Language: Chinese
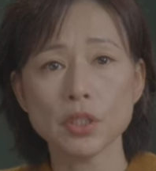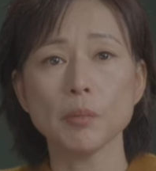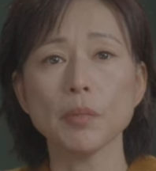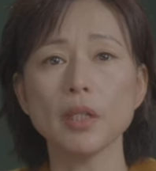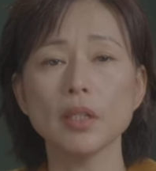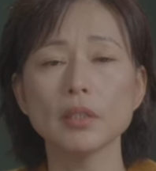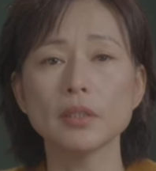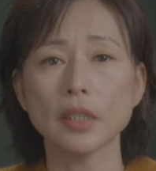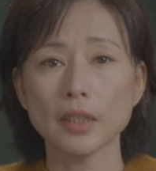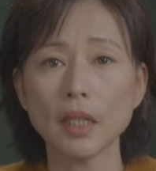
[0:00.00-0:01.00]
什么，
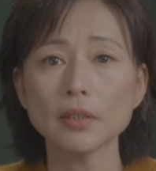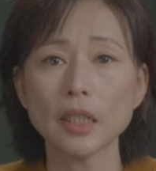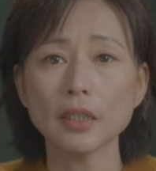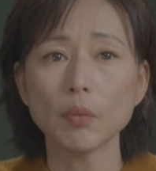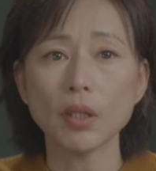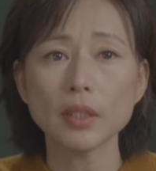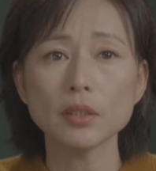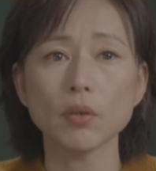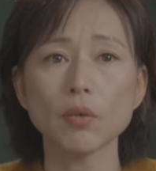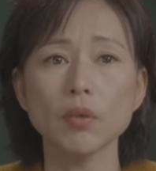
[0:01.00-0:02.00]
怎样才能往里
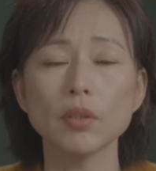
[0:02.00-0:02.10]
走，